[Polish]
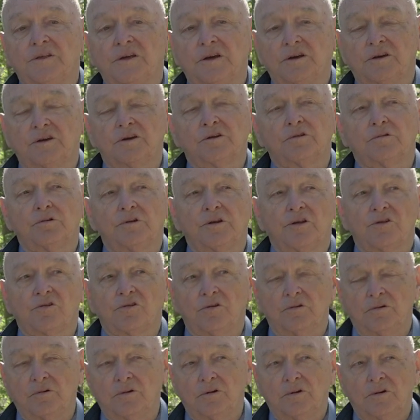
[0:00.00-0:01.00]
cechy, które
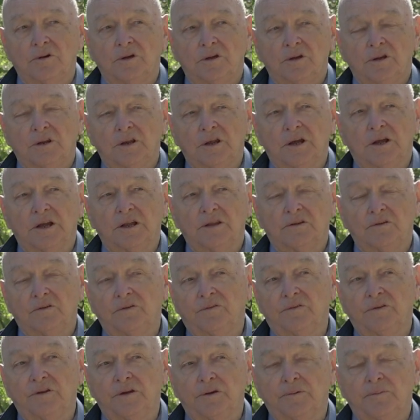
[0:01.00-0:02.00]
są
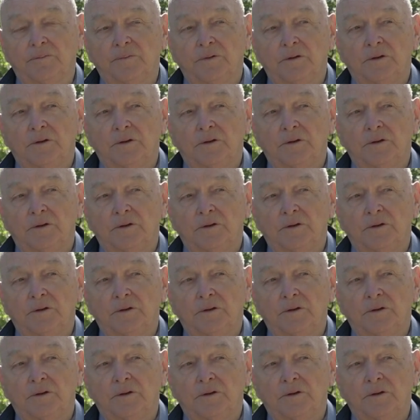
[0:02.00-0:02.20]
negatywne.